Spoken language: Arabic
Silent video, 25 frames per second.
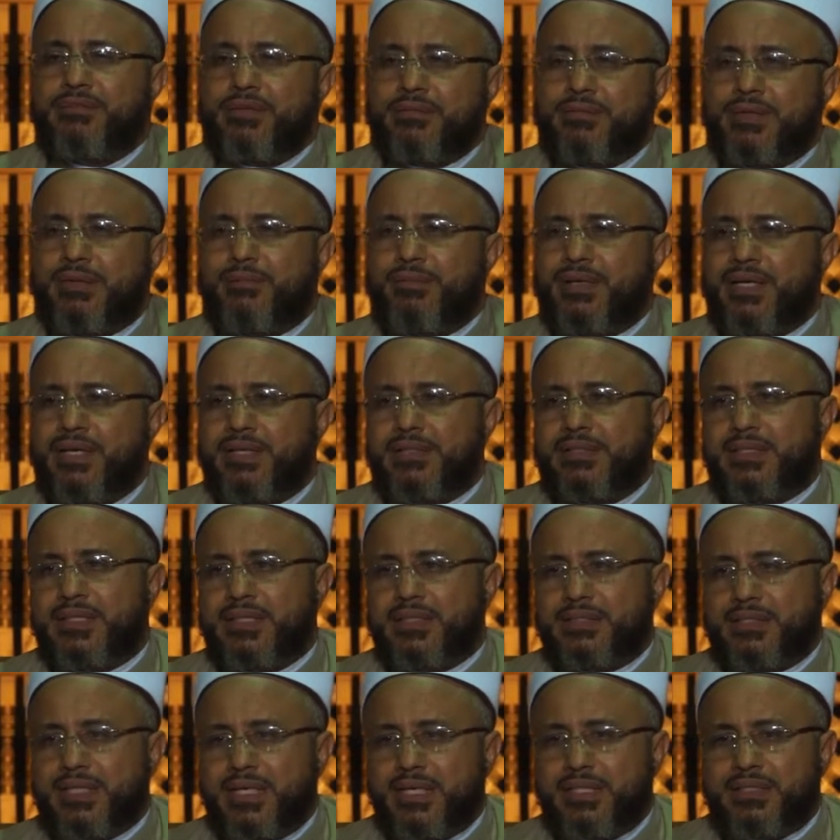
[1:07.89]
فما بلغت
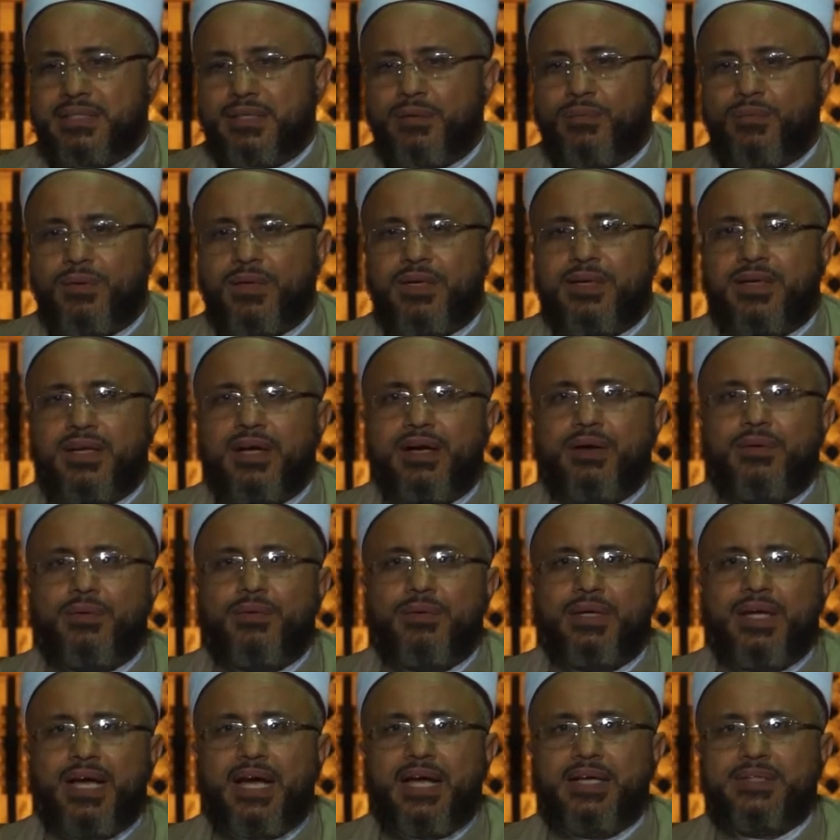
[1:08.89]
رسالته
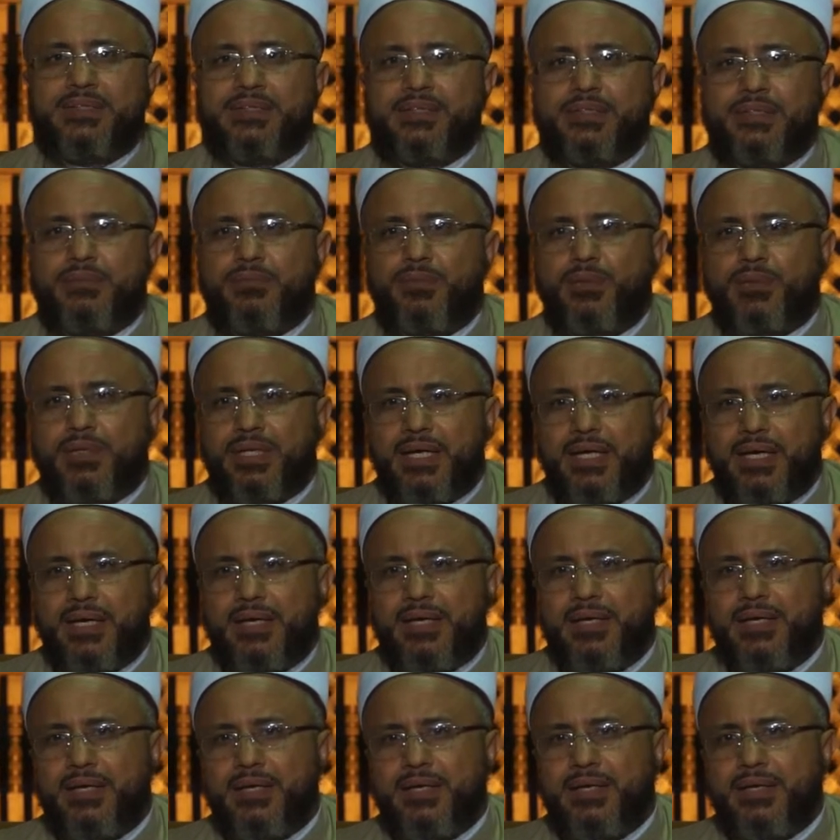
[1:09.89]
والله
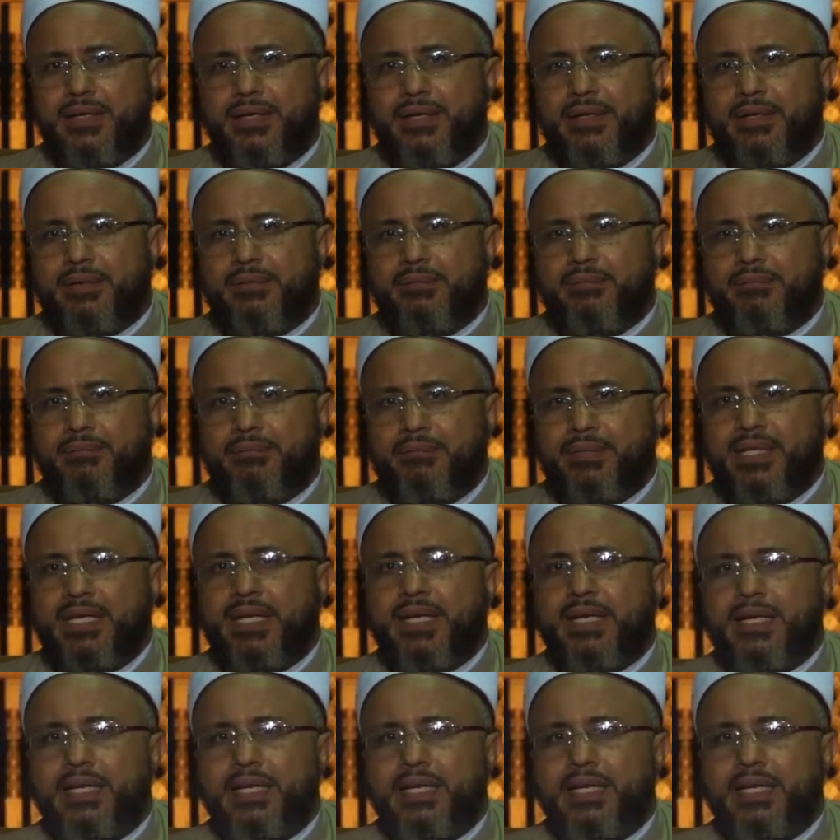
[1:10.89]
يعصمك من